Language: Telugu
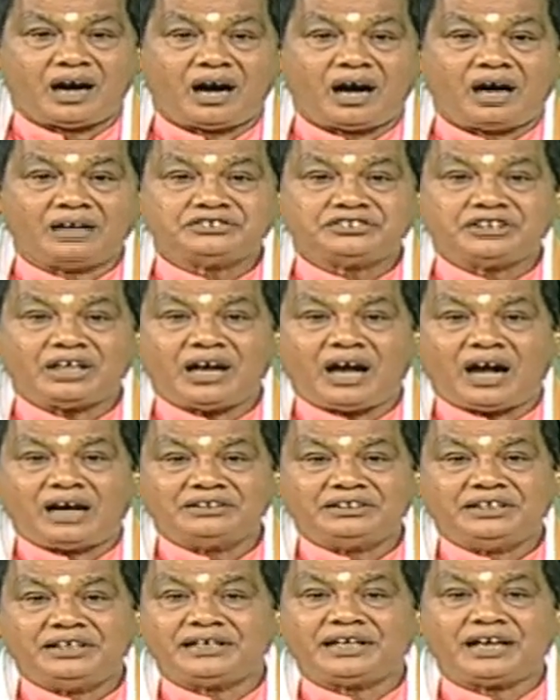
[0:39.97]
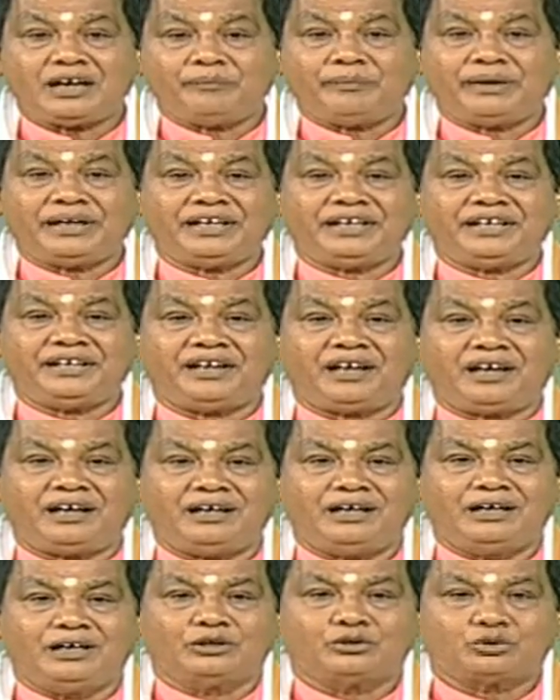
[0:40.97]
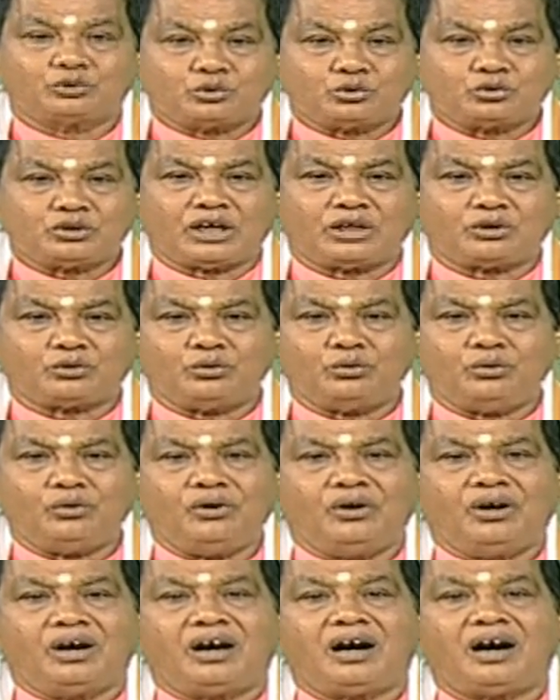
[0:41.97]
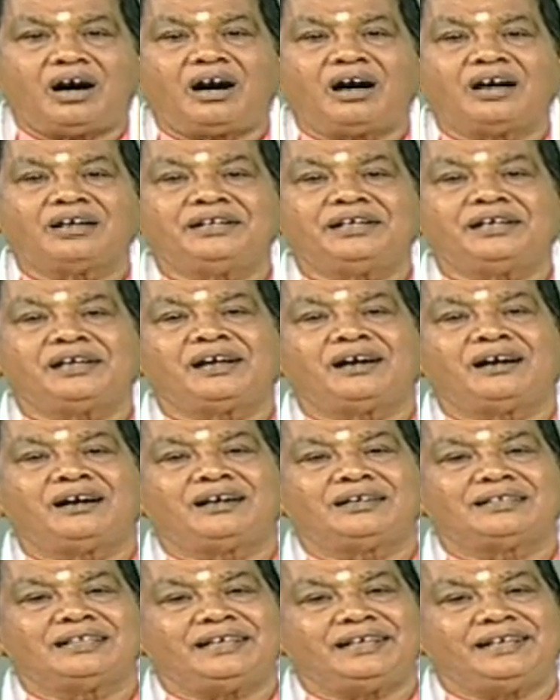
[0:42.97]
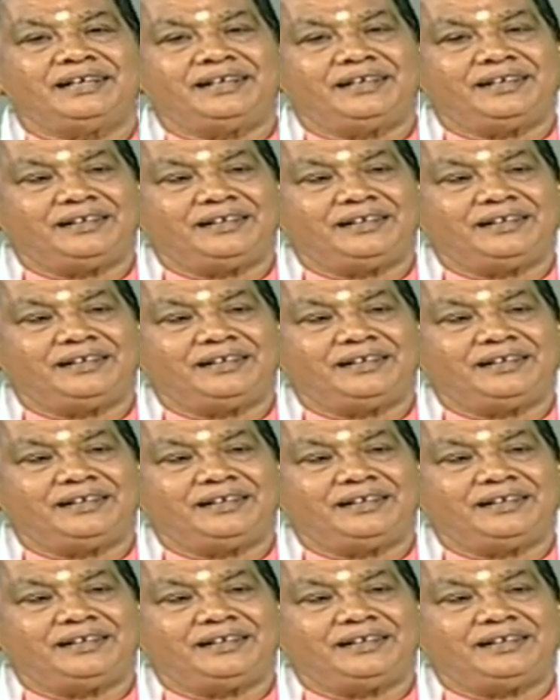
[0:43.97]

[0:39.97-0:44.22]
ఆశ అధికమైన తుదకు హాని కాదే